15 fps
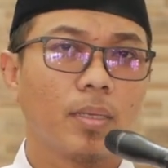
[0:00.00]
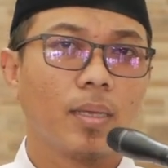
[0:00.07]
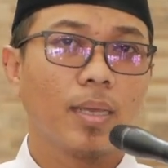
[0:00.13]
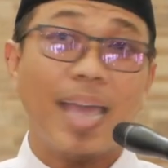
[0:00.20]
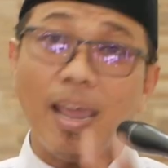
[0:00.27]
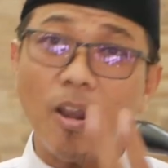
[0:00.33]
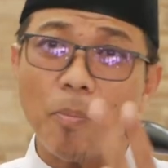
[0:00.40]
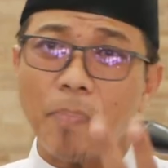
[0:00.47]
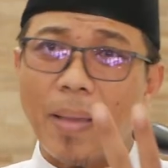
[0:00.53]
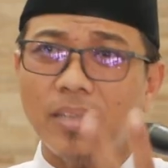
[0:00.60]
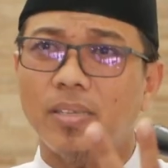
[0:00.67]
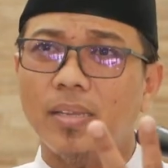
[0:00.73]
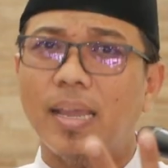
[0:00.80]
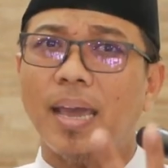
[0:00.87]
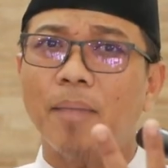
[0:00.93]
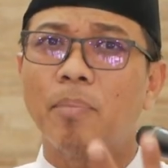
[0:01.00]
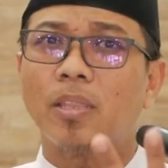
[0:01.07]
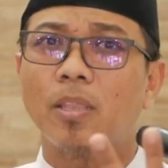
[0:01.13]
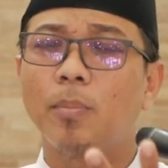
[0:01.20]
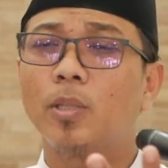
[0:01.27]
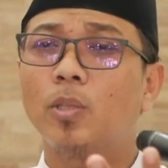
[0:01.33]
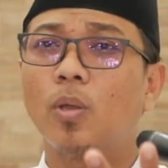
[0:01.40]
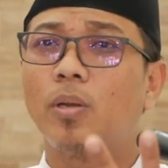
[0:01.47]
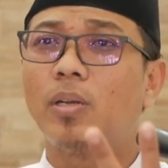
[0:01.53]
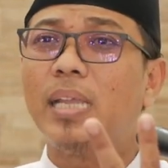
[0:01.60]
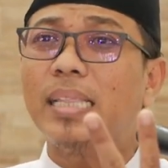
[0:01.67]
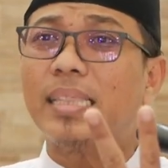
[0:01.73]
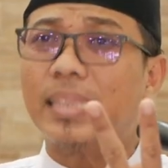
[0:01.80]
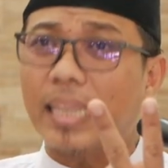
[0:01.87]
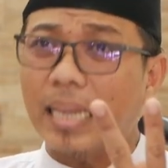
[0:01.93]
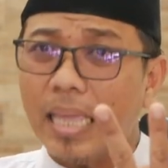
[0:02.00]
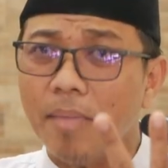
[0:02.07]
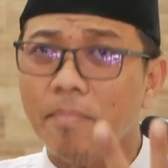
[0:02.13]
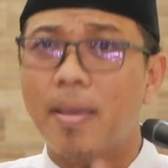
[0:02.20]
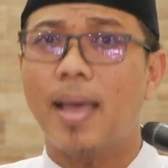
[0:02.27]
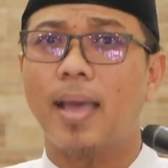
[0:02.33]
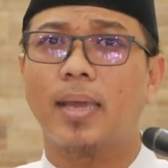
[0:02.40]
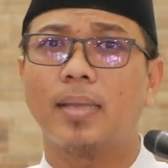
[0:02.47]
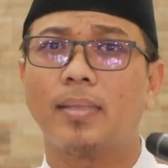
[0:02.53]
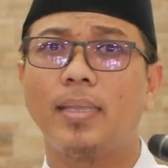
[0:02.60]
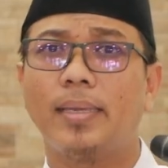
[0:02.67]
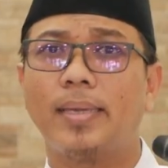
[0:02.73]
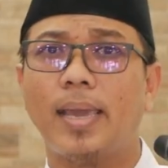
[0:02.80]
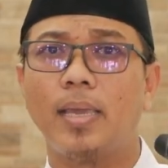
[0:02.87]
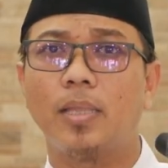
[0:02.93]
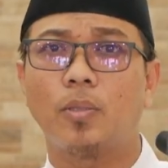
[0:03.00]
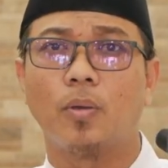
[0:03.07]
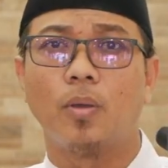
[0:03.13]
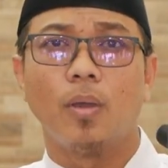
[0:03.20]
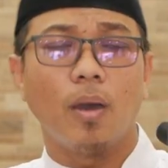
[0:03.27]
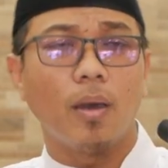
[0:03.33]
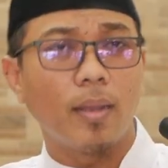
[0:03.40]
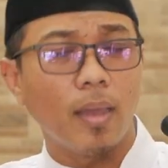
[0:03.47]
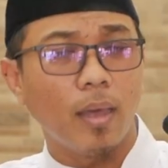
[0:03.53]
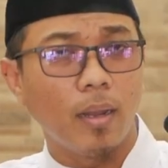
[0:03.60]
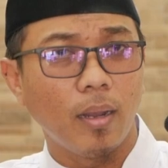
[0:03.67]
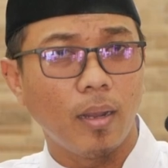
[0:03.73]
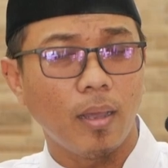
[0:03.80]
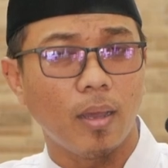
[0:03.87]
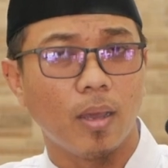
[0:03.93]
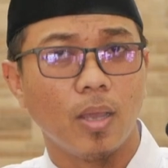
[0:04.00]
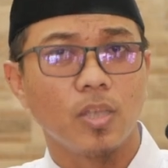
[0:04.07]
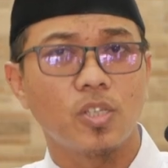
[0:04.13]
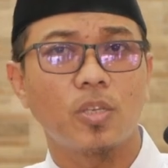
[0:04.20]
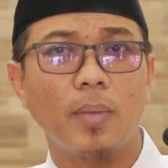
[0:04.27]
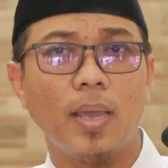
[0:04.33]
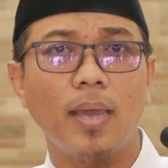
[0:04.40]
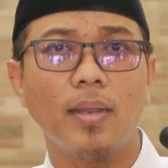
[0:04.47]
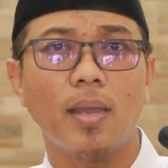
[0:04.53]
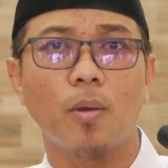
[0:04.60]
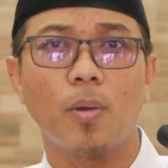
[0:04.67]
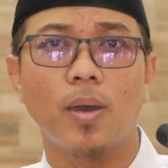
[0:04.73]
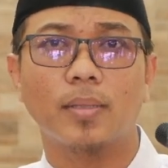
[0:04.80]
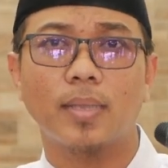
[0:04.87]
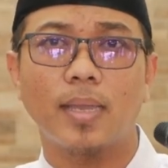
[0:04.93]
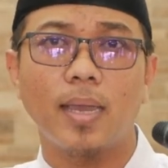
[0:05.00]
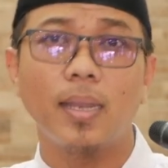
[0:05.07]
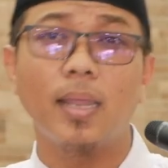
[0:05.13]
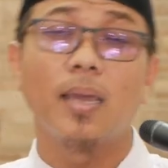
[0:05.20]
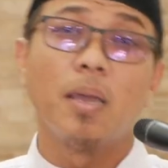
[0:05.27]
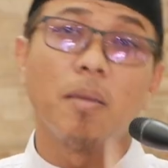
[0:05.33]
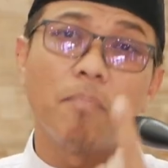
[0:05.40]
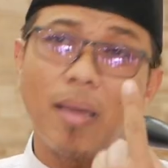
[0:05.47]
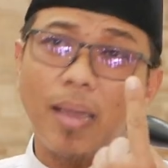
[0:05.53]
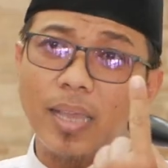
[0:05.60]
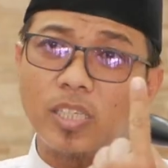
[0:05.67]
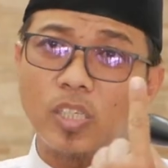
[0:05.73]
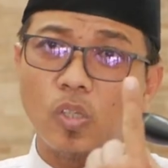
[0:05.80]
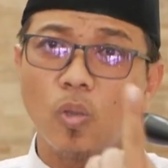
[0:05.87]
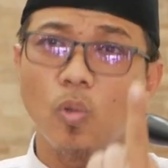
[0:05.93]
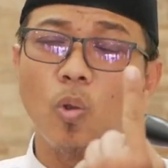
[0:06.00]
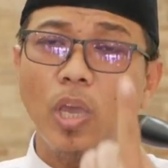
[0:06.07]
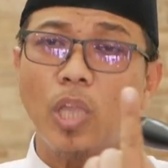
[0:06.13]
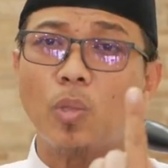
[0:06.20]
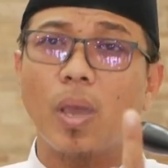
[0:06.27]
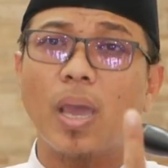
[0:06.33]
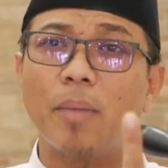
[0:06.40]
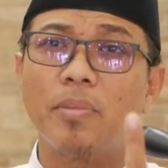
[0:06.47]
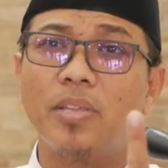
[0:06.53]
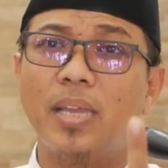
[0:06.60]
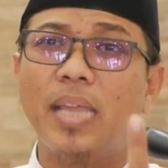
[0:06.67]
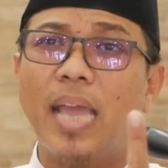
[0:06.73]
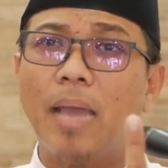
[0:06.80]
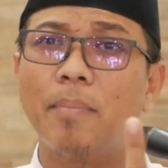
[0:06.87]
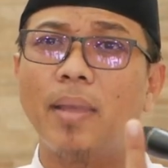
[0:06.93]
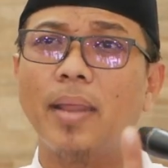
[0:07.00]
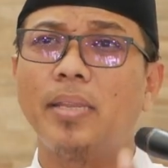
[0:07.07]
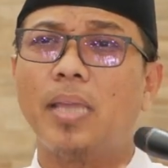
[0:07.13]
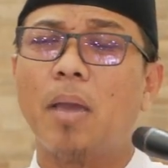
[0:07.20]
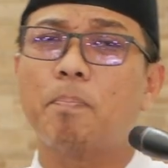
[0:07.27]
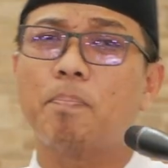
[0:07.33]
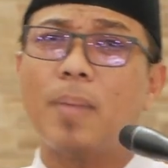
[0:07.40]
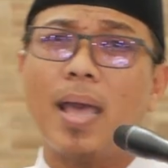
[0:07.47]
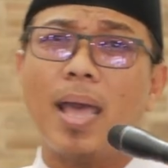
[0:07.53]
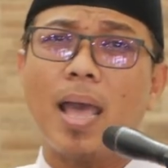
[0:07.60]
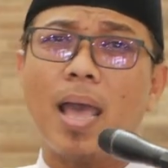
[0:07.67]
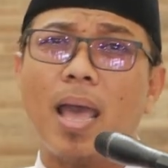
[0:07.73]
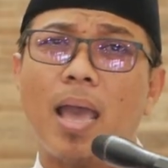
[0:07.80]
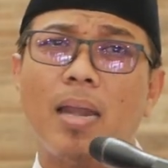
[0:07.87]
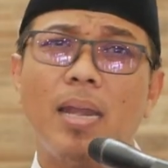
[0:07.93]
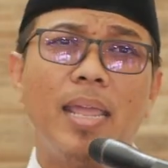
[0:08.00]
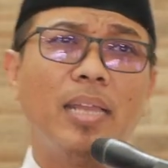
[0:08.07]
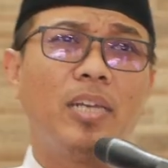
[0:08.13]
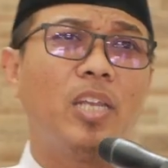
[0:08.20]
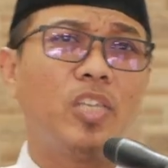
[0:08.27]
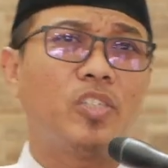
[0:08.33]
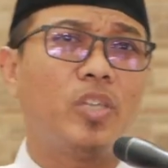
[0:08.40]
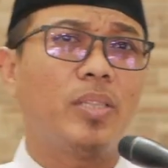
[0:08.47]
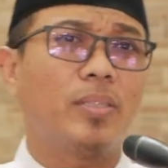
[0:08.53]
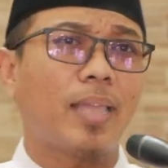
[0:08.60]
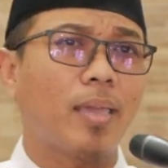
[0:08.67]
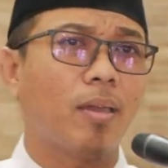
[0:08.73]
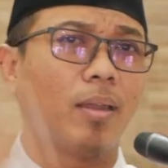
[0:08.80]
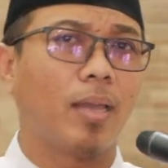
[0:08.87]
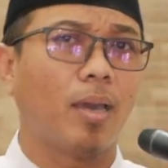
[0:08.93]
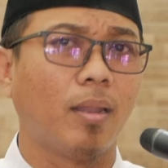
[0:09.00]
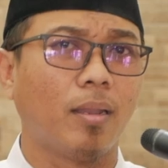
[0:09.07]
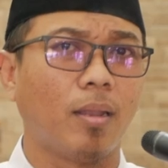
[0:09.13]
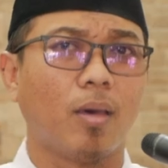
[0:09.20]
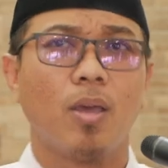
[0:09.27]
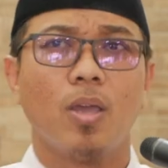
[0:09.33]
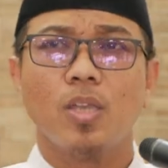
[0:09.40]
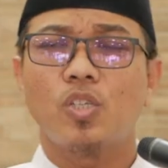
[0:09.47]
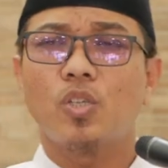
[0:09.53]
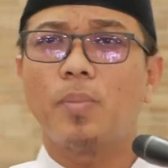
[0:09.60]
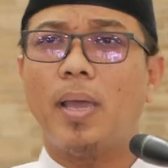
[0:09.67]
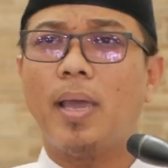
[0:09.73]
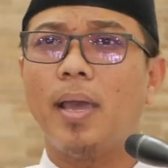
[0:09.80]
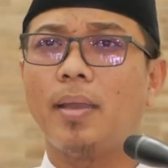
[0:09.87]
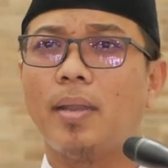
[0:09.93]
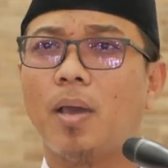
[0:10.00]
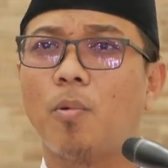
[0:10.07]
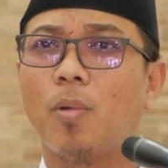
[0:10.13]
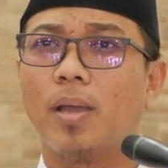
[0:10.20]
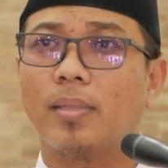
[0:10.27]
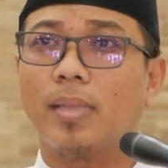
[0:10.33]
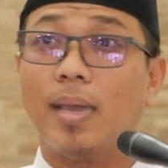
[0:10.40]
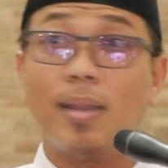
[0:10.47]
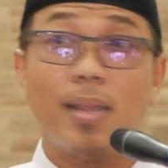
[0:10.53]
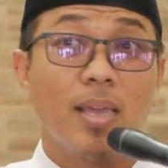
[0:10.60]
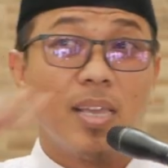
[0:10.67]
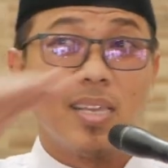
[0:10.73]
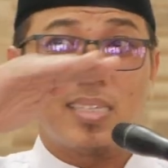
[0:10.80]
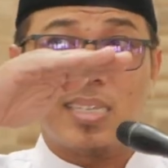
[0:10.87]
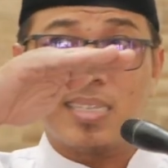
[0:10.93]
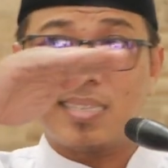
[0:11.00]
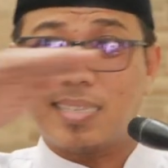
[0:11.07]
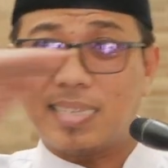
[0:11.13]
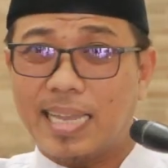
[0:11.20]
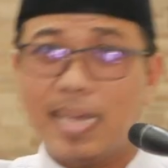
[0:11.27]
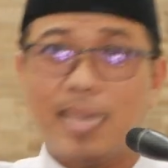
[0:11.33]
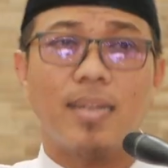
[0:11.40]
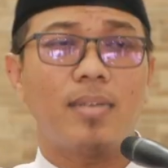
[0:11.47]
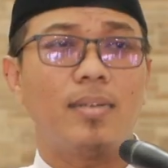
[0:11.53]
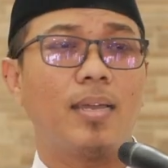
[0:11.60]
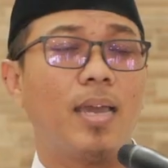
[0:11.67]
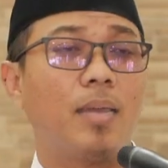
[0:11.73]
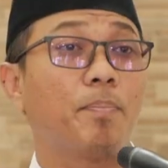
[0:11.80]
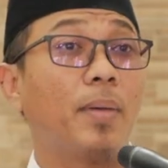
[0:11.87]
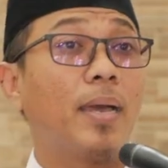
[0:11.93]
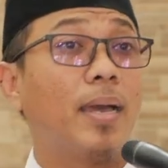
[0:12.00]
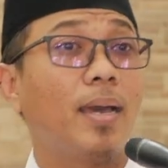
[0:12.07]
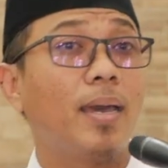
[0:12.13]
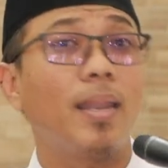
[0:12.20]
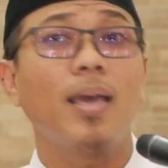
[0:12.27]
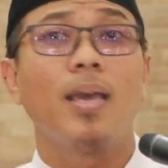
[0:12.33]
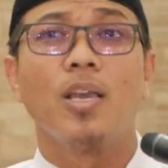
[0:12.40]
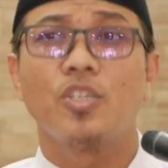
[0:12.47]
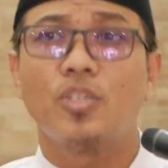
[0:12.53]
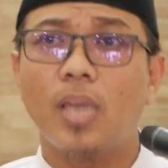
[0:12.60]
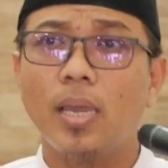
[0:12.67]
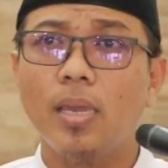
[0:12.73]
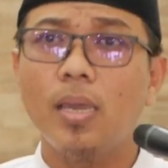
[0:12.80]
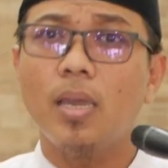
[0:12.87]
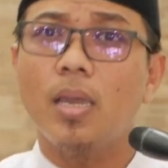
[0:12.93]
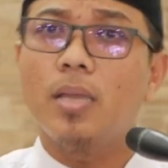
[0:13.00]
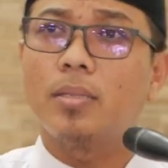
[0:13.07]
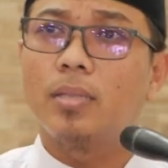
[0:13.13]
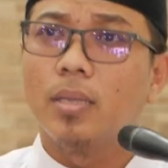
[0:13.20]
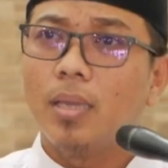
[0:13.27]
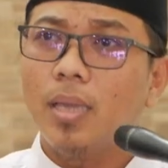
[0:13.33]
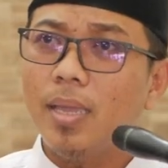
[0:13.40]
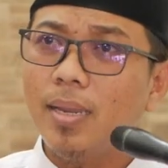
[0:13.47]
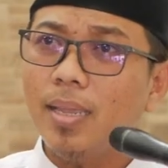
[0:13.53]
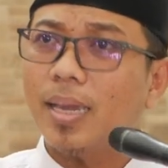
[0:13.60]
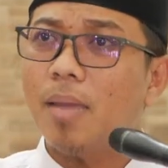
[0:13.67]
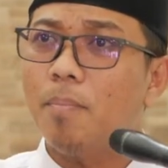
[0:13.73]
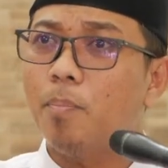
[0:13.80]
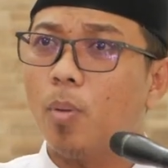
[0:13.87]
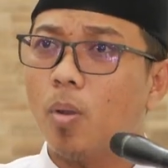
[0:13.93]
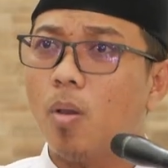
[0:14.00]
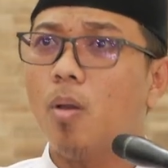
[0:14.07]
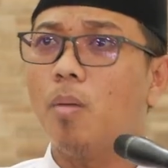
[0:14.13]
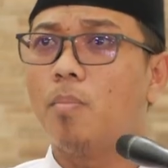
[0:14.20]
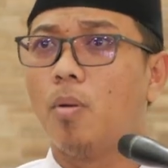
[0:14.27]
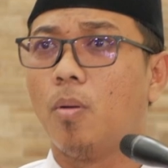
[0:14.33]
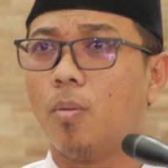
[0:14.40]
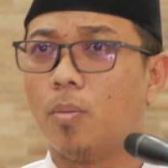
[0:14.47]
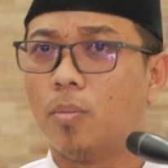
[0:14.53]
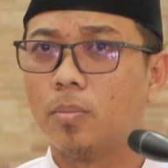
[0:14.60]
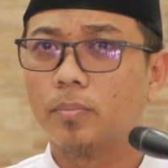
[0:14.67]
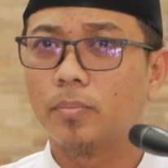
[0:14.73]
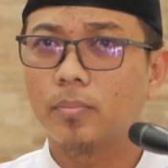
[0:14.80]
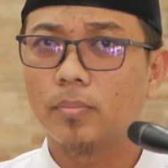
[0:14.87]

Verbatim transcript: Kalau panjenengan betul-betul diterima ketika itu oleh Allah Subhanahu wa taala, maka sungguh itu akan menjadi amalan yang paling dicintai oleh Allah Subhanahu wa taala setara dengan pahala syahid. Ini kan promo.